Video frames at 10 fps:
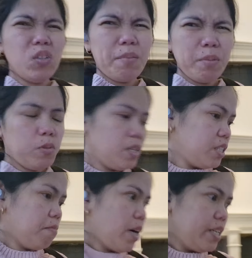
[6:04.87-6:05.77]
ang lamig po din
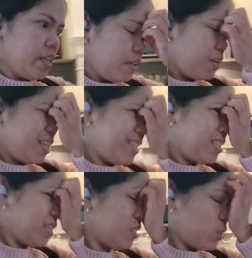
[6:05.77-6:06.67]
sa bahay na iri. Walang
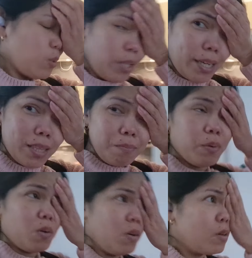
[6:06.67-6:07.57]
heater. Aww.
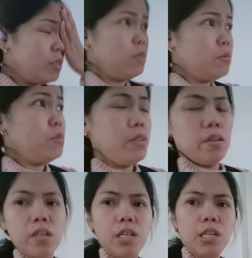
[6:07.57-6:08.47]
Ah. Kung ano yung
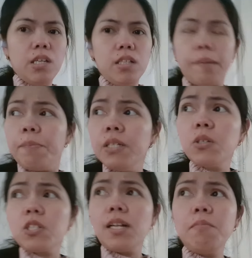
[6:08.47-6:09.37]

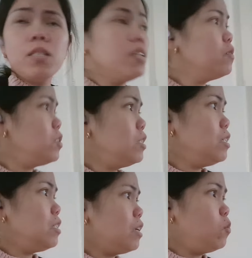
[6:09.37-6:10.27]
temperature sa labas, ganun din
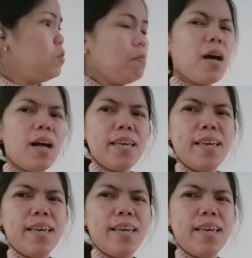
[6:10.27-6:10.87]
din sa loob ng bahay.